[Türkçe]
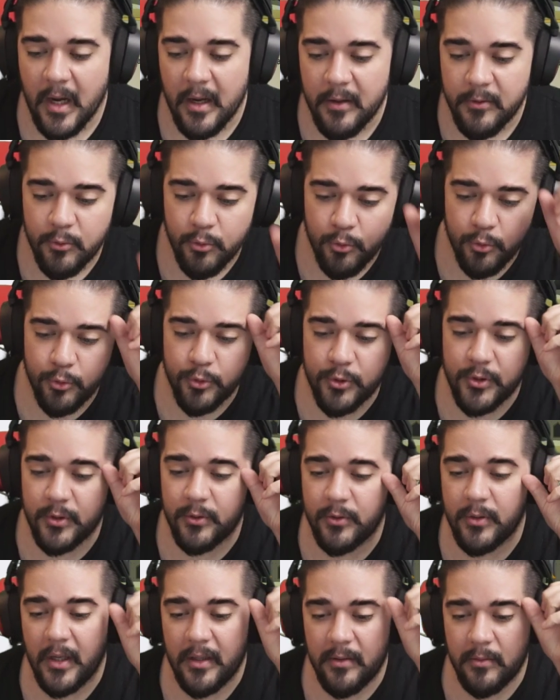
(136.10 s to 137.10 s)
Kendi
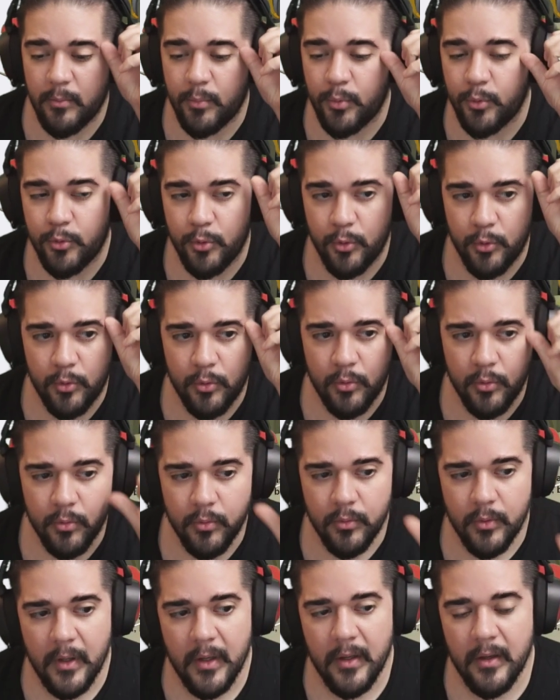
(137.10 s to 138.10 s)
ulusundan bütün
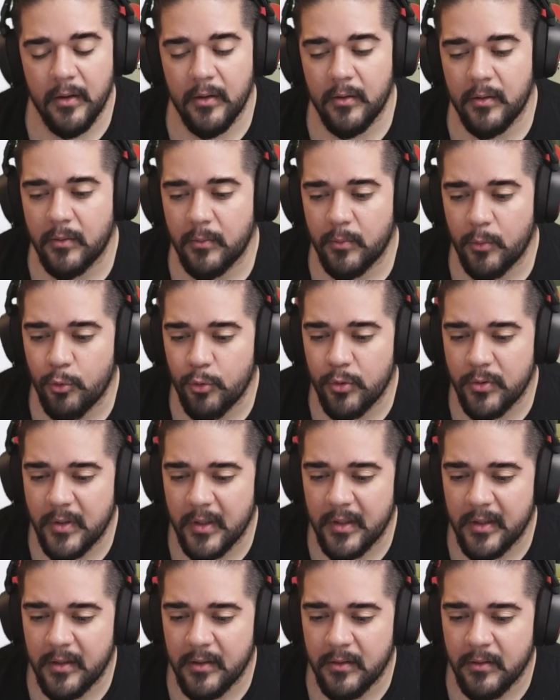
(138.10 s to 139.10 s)
e,
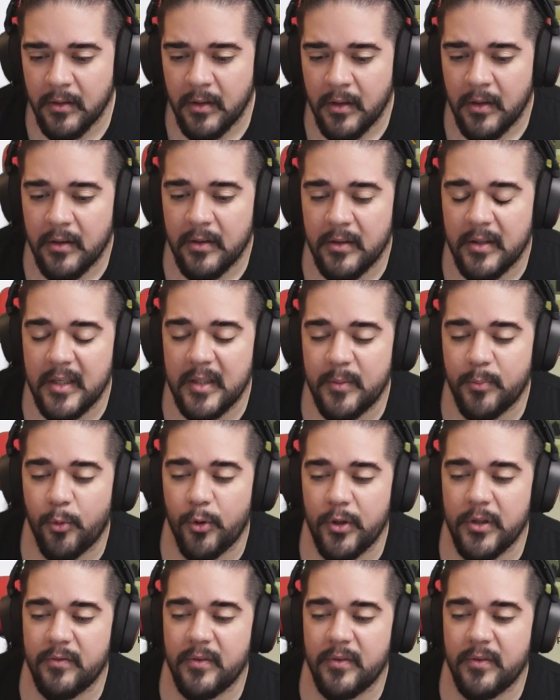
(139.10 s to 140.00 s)
ünitelerin hit